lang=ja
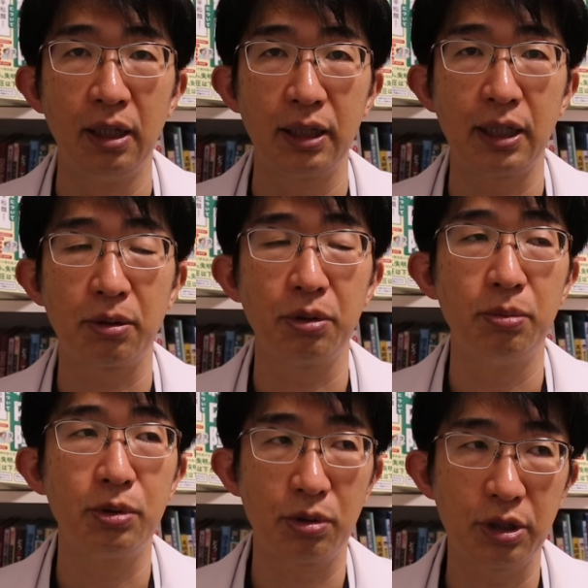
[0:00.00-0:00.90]
ただこの
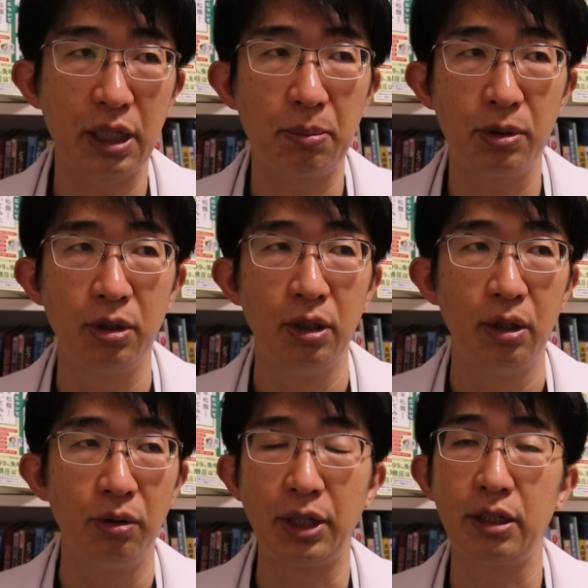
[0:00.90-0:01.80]
ムコスタも
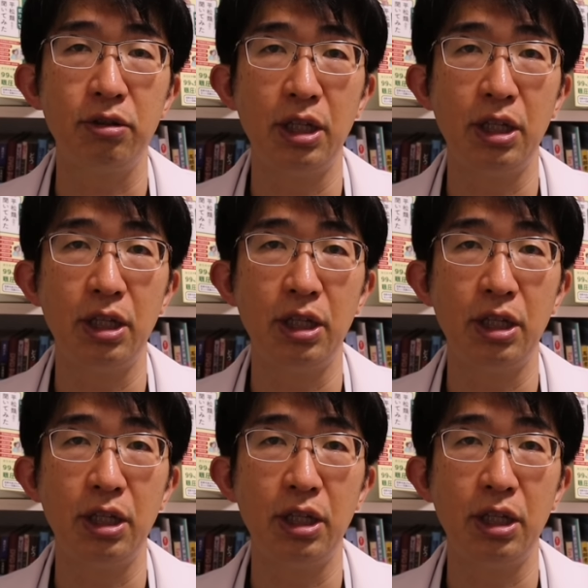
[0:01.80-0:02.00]
同じよ